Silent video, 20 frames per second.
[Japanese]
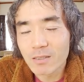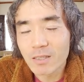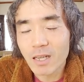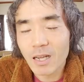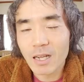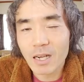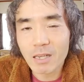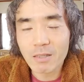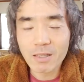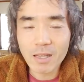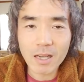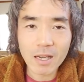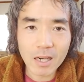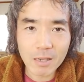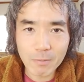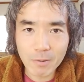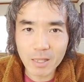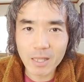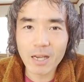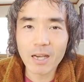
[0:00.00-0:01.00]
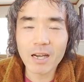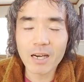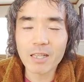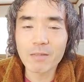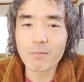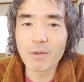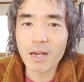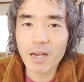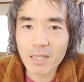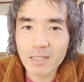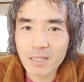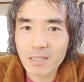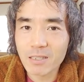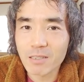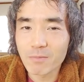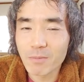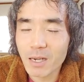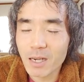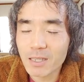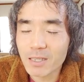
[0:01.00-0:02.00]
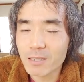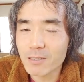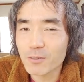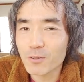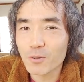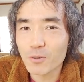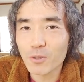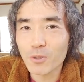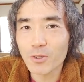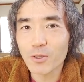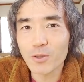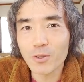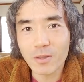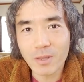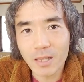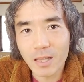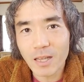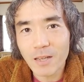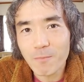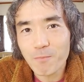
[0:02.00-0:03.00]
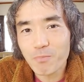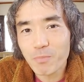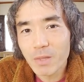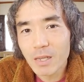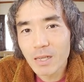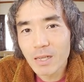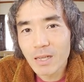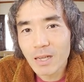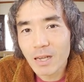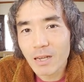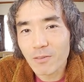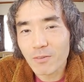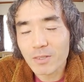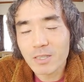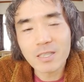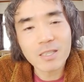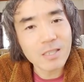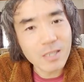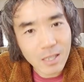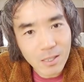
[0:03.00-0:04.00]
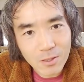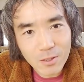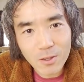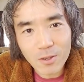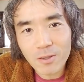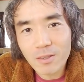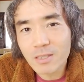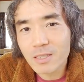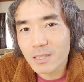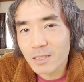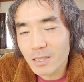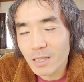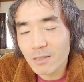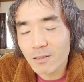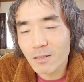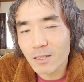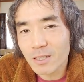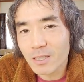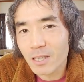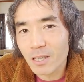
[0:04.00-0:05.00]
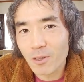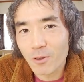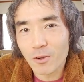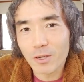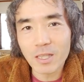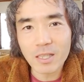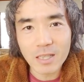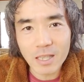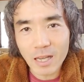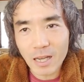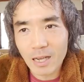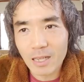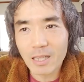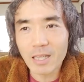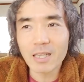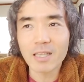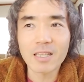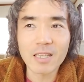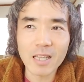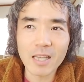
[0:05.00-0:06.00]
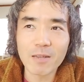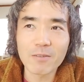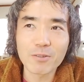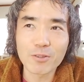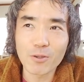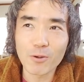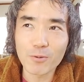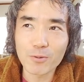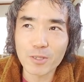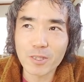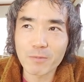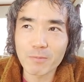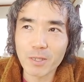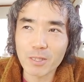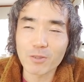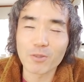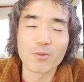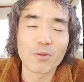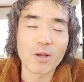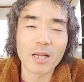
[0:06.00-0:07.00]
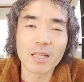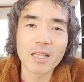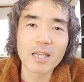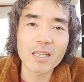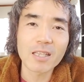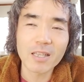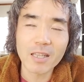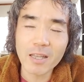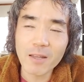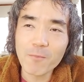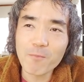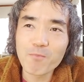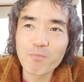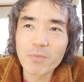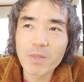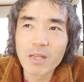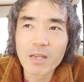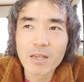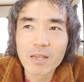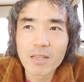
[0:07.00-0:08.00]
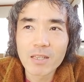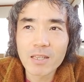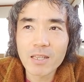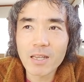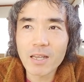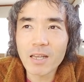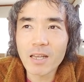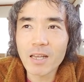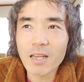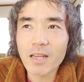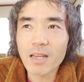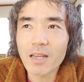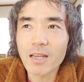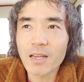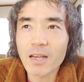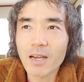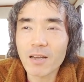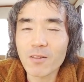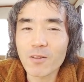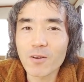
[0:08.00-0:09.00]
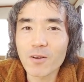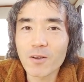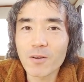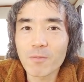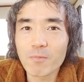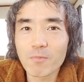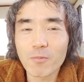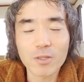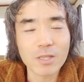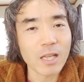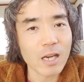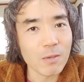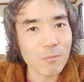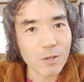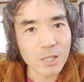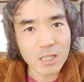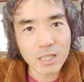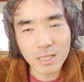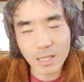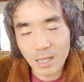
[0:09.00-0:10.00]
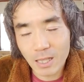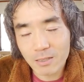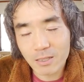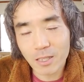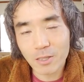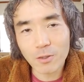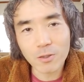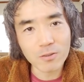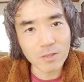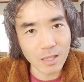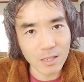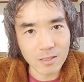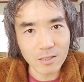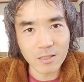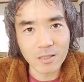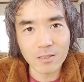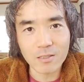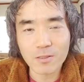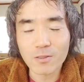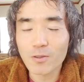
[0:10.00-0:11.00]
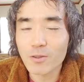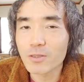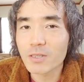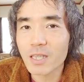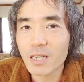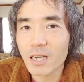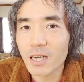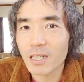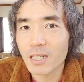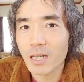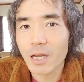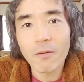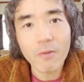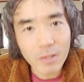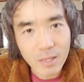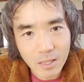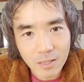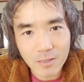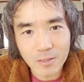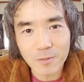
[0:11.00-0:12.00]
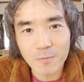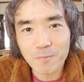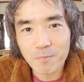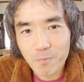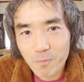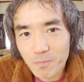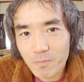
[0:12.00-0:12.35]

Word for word: うん、だから、だから今流れに任せる。任せることによって、あの、自然と、自然と1.5リッターができて、不老不死メソッドができて、で、あの、もう誰も死ななくて良くなるっていう、そういう世界に変わっていく。